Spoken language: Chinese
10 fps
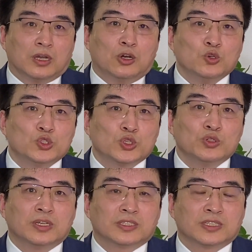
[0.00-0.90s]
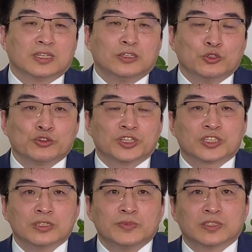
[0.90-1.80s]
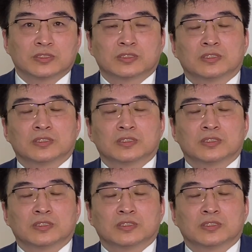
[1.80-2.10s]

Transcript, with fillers: 欧洲的这些留学生们，